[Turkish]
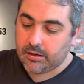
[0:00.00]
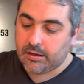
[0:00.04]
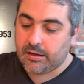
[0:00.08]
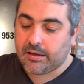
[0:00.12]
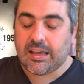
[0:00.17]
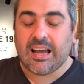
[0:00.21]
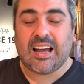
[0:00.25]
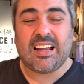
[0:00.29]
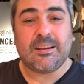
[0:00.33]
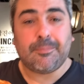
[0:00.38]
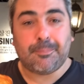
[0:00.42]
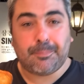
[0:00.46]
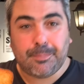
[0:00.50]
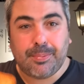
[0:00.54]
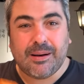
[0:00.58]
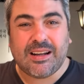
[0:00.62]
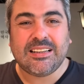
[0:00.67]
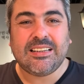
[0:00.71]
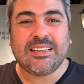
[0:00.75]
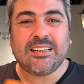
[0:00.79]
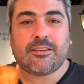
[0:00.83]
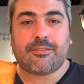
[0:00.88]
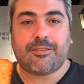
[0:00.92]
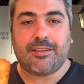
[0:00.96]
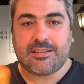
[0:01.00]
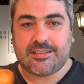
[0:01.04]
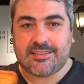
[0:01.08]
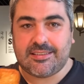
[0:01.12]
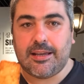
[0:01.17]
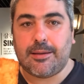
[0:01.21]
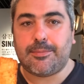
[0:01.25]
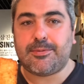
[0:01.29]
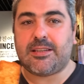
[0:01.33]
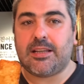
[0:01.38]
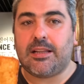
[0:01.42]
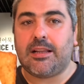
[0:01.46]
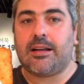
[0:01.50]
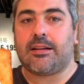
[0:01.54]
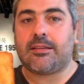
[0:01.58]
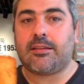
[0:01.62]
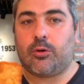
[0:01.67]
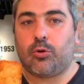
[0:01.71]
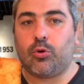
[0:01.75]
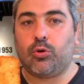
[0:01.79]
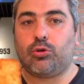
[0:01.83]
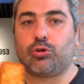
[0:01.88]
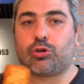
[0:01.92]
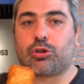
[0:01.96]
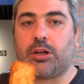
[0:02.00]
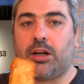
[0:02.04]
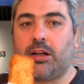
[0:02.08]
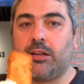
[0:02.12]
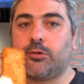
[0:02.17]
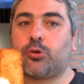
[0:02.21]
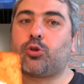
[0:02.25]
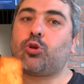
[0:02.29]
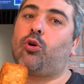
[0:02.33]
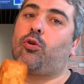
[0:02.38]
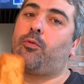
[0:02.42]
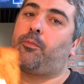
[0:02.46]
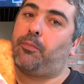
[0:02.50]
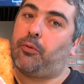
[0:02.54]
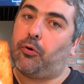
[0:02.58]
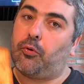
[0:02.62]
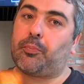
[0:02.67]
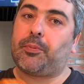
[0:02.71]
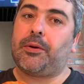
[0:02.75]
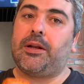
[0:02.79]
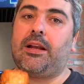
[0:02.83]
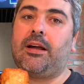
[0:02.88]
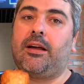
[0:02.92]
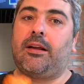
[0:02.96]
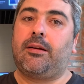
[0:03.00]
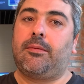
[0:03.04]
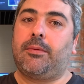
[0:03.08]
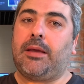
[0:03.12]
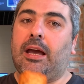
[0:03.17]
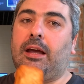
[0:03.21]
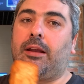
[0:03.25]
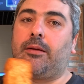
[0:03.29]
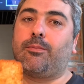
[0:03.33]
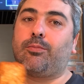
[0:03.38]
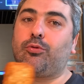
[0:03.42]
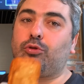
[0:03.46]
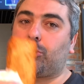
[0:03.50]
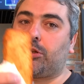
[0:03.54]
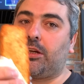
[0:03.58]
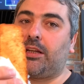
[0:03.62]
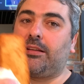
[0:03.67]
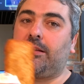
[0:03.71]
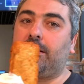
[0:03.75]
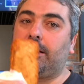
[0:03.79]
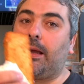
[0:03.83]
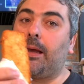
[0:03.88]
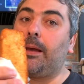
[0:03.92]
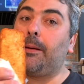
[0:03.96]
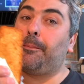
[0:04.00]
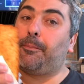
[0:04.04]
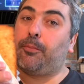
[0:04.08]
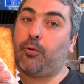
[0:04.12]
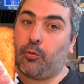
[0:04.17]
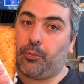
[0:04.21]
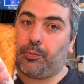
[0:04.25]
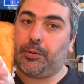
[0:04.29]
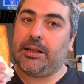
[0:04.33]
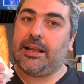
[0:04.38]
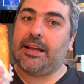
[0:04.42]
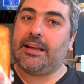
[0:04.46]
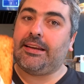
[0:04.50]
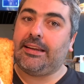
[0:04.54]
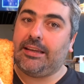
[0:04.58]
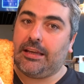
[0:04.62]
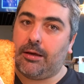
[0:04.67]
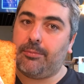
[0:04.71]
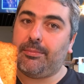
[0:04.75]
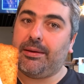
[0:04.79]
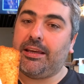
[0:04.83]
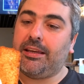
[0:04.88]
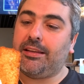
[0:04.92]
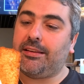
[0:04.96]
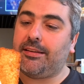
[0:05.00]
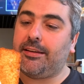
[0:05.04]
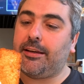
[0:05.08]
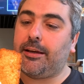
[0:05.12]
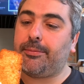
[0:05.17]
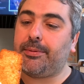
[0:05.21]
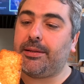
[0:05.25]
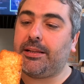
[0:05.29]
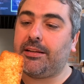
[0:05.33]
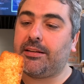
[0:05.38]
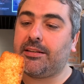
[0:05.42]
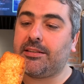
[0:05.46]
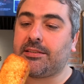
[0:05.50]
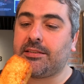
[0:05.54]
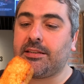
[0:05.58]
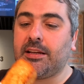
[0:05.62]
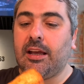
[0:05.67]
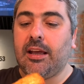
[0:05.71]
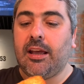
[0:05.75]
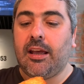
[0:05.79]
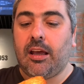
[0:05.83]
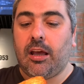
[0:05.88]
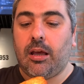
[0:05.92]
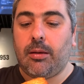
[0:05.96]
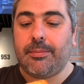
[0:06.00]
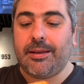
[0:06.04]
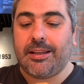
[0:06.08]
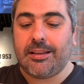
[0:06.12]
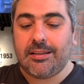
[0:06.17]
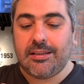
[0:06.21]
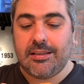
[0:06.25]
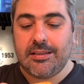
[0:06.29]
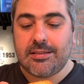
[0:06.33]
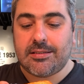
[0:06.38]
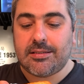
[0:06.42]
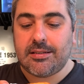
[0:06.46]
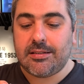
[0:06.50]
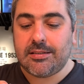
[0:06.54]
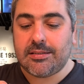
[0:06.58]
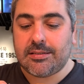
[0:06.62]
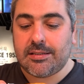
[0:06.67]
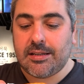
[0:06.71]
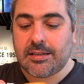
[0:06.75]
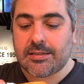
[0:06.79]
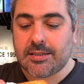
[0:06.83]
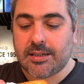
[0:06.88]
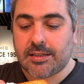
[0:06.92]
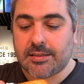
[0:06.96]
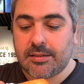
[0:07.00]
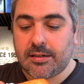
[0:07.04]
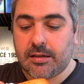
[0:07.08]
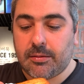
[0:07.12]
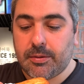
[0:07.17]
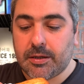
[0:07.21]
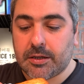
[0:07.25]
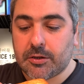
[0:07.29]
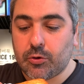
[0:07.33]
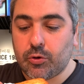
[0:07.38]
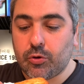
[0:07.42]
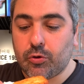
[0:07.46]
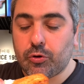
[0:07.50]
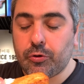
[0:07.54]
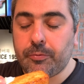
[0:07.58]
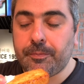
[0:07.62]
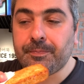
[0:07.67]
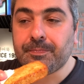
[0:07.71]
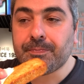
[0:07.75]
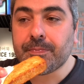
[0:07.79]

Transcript: Yani balık ve sebzelerden oluşan çok popüler yani Busan'ın en popüler yemeği diyebiliriz. Hemen izninizle tadına bakıyorum.